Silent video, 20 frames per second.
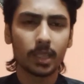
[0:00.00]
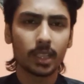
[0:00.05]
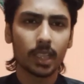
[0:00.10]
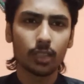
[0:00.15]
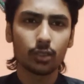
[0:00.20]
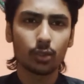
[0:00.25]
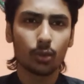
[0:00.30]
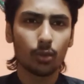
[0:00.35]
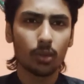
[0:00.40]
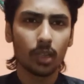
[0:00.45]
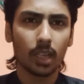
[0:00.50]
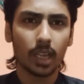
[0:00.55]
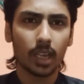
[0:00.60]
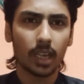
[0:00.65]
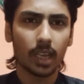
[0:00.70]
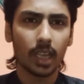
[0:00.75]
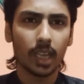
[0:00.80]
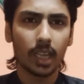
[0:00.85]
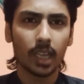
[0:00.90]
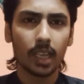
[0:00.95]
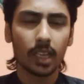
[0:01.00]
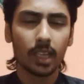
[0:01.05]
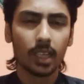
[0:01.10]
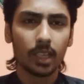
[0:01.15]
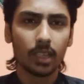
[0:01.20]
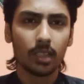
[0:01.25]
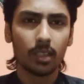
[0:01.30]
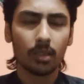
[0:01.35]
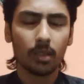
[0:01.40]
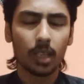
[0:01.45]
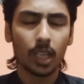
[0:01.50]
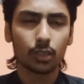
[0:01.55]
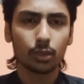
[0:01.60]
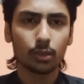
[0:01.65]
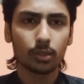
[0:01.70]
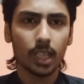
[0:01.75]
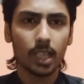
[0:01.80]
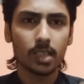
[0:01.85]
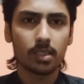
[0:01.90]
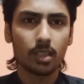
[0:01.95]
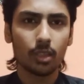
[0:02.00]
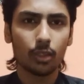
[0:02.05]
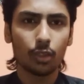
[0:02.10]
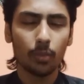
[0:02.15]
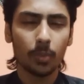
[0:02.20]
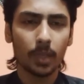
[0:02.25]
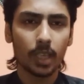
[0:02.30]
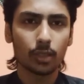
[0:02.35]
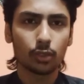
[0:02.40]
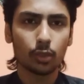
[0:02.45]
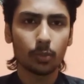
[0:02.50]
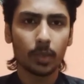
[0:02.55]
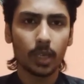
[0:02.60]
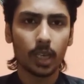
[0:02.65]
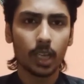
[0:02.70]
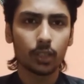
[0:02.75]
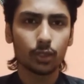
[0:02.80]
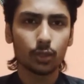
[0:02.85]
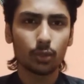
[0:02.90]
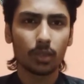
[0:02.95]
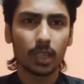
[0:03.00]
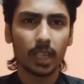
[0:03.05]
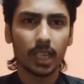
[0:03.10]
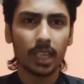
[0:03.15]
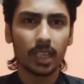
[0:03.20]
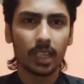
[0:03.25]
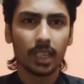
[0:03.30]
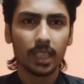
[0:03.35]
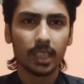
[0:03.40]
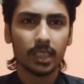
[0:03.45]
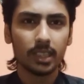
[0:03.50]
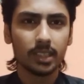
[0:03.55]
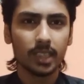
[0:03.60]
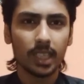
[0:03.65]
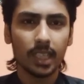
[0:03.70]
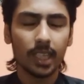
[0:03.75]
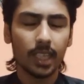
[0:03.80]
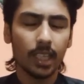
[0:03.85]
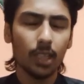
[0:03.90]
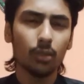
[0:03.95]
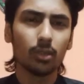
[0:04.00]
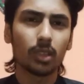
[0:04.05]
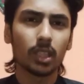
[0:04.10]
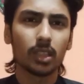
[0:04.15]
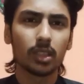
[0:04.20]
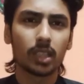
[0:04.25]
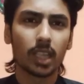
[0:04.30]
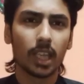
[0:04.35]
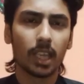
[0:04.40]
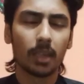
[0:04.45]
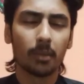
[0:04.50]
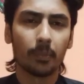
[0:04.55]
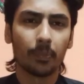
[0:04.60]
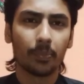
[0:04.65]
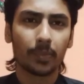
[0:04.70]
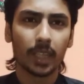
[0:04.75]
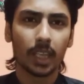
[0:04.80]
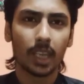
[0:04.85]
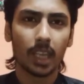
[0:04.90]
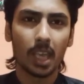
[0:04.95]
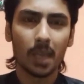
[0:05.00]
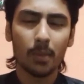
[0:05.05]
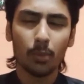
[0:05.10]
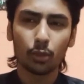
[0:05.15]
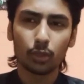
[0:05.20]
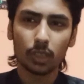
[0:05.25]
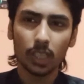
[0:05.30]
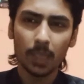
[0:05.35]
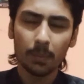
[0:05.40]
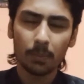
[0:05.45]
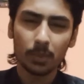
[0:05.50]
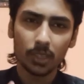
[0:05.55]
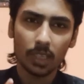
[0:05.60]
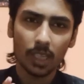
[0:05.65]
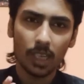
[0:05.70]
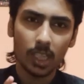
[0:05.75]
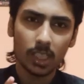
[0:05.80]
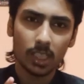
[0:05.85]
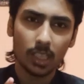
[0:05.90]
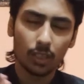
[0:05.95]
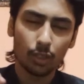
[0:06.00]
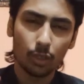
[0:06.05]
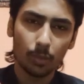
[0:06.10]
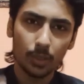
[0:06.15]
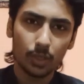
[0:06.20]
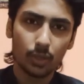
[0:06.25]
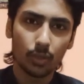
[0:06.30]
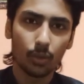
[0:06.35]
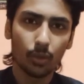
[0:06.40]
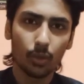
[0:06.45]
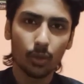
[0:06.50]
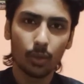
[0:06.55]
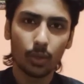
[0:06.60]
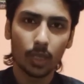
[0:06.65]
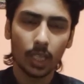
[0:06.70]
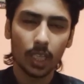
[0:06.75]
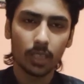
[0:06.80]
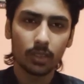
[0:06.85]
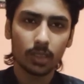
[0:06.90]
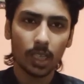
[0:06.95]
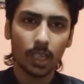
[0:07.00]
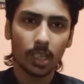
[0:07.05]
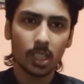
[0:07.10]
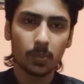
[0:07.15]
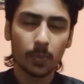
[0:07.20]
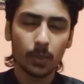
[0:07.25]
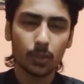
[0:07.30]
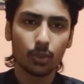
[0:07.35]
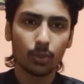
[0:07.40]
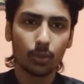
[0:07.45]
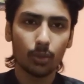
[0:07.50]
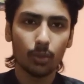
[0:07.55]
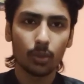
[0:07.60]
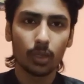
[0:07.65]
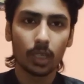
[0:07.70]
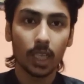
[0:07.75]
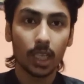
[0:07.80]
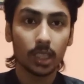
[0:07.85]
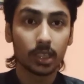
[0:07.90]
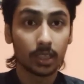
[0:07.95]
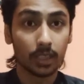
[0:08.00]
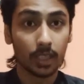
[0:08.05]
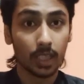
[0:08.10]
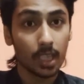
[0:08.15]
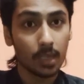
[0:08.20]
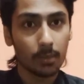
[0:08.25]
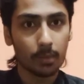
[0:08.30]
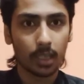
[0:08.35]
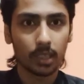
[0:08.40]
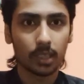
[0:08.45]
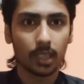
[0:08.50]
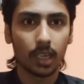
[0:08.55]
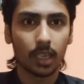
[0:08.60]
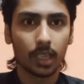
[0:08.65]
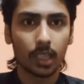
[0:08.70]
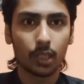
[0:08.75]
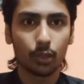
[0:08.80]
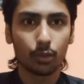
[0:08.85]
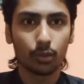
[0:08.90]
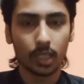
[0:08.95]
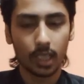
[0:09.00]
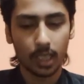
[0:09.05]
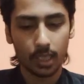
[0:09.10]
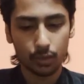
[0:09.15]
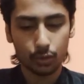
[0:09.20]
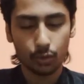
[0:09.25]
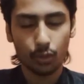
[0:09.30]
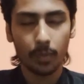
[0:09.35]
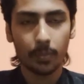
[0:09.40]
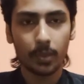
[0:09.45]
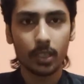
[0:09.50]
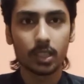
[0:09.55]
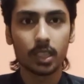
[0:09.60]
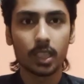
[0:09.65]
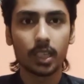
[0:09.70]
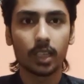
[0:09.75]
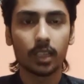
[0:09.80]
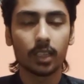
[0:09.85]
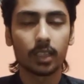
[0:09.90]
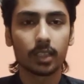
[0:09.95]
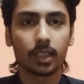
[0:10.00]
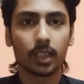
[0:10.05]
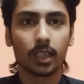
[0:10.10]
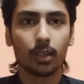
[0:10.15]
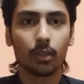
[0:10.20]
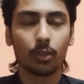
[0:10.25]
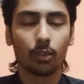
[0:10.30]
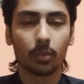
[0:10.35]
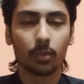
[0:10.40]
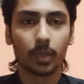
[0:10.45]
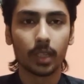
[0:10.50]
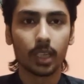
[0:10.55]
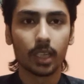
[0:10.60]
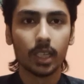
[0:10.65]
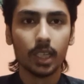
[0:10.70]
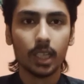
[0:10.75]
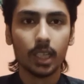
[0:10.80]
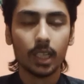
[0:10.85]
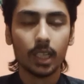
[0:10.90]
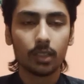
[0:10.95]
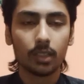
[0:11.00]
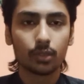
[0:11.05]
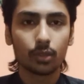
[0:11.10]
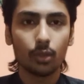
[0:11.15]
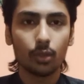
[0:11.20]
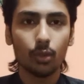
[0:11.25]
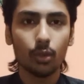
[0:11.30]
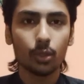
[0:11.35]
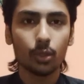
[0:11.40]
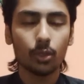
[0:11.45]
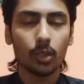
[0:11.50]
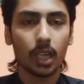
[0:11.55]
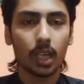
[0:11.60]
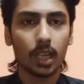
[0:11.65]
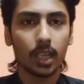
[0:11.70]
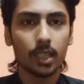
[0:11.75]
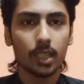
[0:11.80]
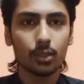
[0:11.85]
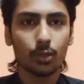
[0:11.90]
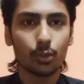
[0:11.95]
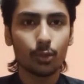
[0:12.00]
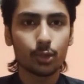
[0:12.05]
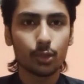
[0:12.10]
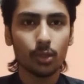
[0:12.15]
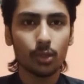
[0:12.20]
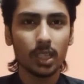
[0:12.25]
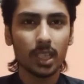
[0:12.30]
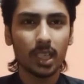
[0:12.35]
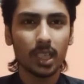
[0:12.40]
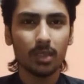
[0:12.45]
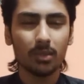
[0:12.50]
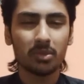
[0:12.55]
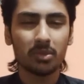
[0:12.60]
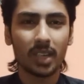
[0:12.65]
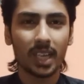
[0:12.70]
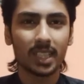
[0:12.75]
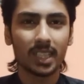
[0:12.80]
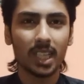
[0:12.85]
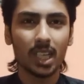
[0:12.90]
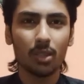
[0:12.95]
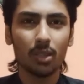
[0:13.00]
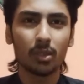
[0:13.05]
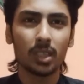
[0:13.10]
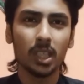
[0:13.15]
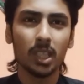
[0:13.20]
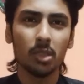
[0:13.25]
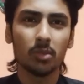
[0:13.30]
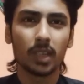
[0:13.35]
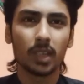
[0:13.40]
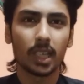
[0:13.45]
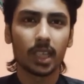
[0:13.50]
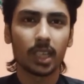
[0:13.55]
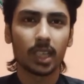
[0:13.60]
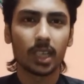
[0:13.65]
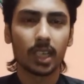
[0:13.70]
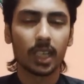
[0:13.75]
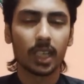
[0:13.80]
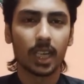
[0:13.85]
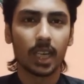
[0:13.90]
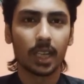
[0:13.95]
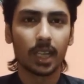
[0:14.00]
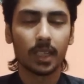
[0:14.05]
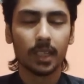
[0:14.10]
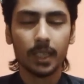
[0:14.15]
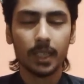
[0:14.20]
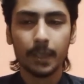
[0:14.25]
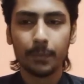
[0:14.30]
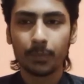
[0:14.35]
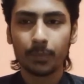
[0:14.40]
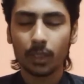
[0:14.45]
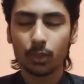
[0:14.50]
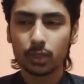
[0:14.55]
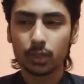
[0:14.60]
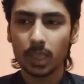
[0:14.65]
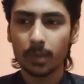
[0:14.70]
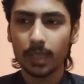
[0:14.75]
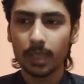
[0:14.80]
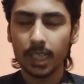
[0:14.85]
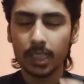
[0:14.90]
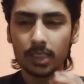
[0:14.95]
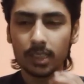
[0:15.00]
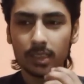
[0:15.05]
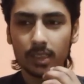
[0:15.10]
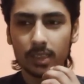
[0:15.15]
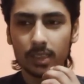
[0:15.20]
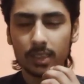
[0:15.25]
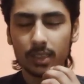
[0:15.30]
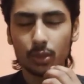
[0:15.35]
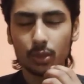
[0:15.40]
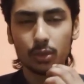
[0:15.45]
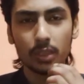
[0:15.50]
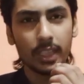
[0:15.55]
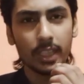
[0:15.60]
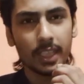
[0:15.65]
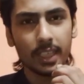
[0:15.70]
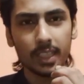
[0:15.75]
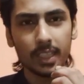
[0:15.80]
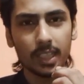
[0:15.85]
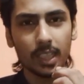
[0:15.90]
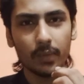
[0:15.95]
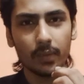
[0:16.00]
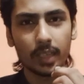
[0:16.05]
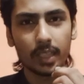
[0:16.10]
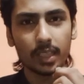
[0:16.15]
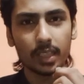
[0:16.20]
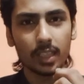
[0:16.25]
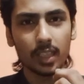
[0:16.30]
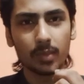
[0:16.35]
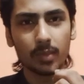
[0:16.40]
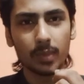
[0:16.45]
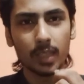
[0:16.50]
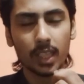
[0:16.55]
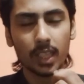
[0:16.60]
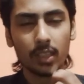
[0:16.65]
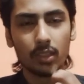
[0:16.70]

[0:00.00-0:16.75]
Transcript: बंदा सौ कर रहा है 110 गेंदों पे 105 हो रहा है ये नहीं होती गेम गेम होती है 50 गेंदों पे सो हो रही है 40 पे सो हो रही है ये मरदान की होती है इसको अप्रिशिएट करते हैं लोग फिर स्कोर तो कर लिए सौ सौ लेकिन फ़ायदा कोई नहीं हुआ इनका यार उसके बाद न्यूजीलैंड की तरफ आते हैं हम